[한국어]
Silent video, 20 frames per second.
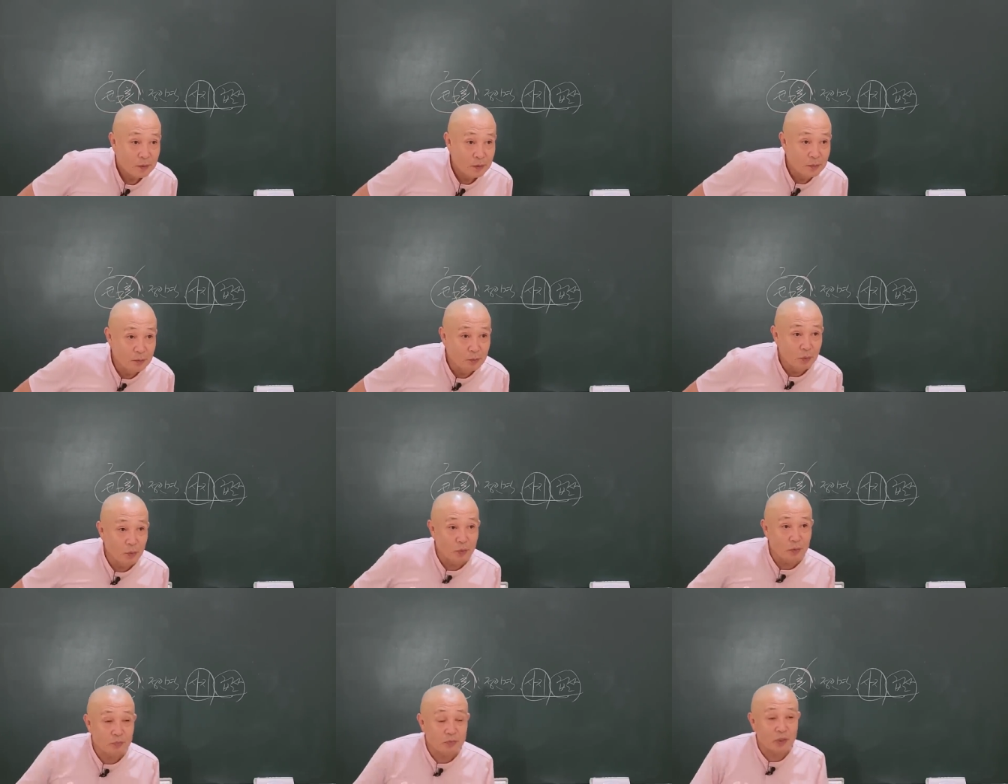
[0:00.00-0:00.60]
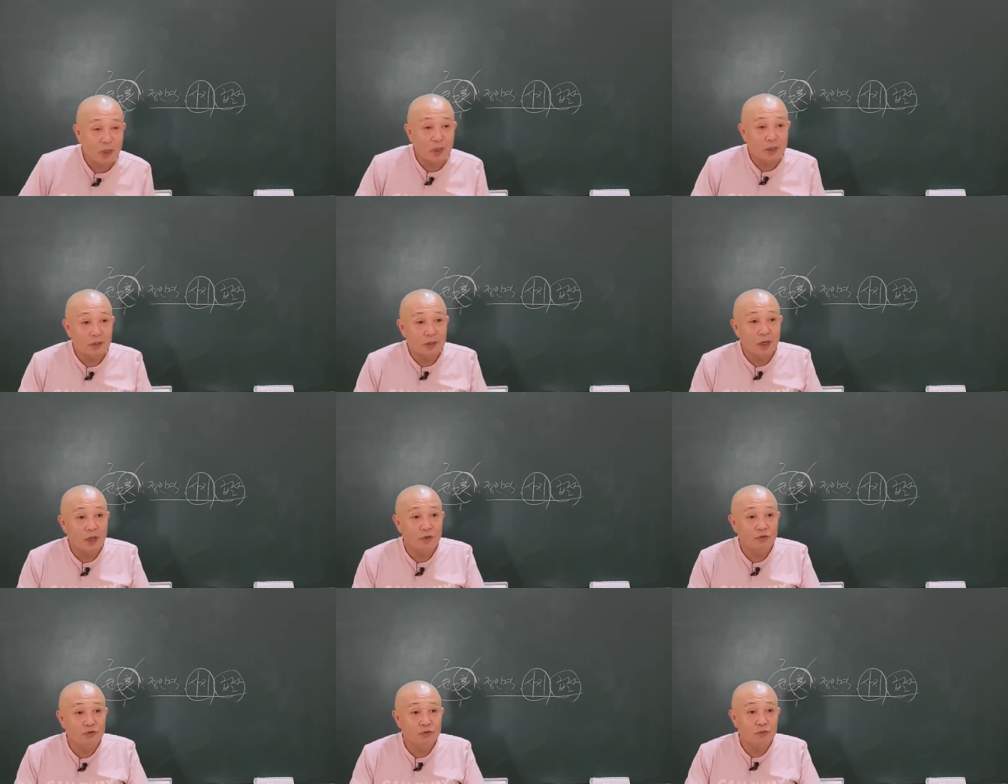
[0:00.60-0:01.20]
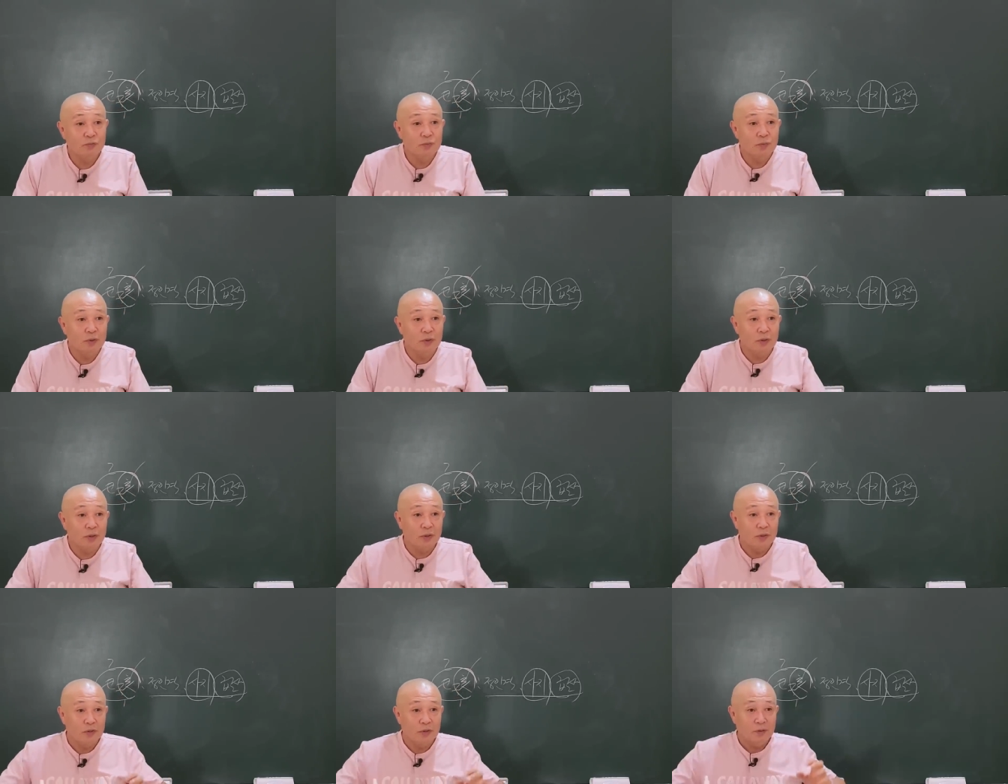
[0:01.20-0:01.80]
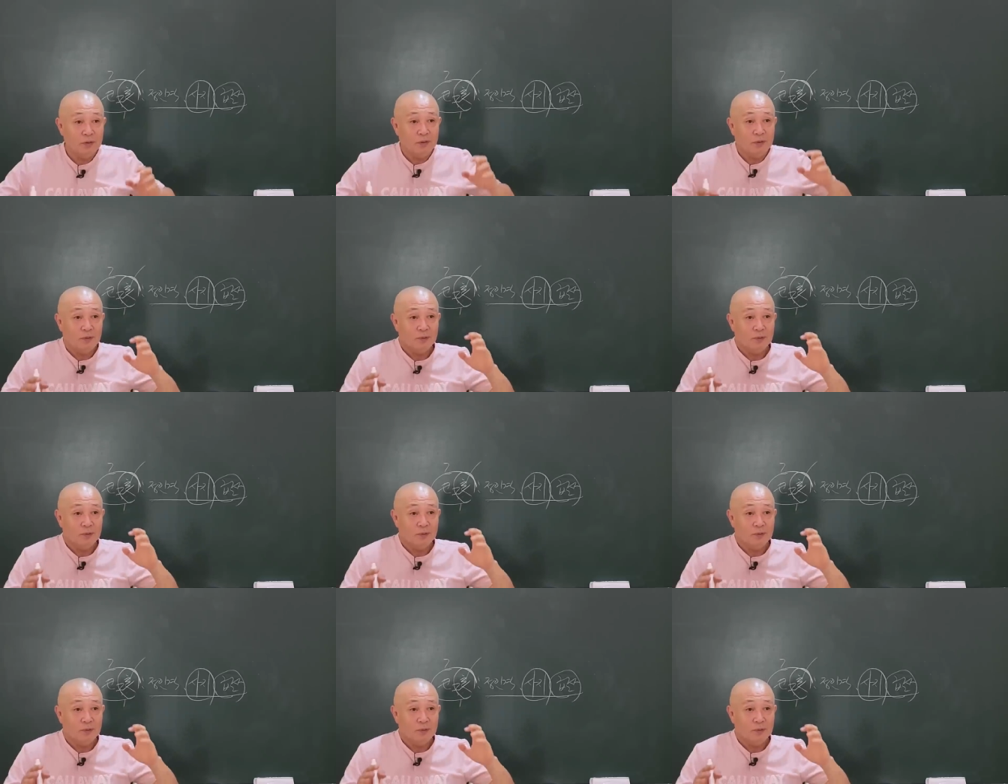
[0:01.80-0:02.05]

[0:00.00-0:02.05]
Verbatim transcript: 을목 입장에서 해수는 뭐?